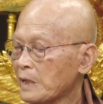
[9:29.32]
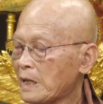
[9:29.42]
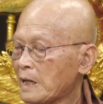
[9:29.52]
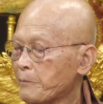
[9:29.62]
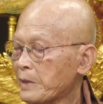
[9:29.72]

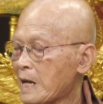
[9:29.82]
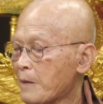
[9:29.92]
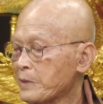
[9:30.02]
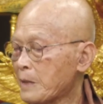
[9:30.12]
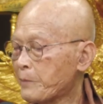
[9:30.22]
อัปนา
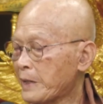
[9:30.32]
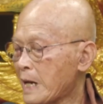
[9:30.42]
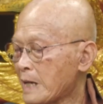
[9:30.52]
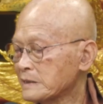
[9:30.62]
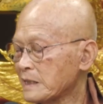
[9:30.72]
พยป
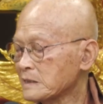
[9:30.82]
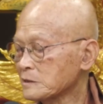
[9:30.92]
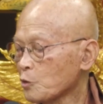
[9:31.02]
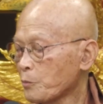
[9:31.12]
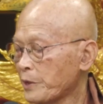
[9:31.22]
นา เจต
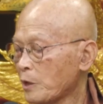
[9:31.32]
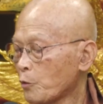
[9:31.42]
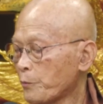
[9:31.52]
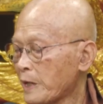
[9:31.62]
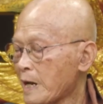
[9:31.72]
โสเป็นิโร
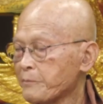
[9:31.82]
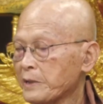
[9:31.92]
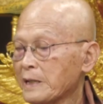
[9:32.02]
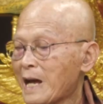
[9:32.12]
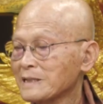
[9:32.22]
ปนาเป็น
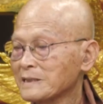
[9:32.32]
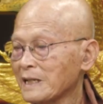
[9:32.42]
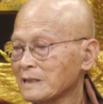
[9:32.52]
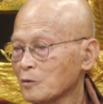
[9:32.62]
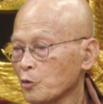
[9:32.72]
ด้านเจ
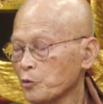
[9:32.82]
โต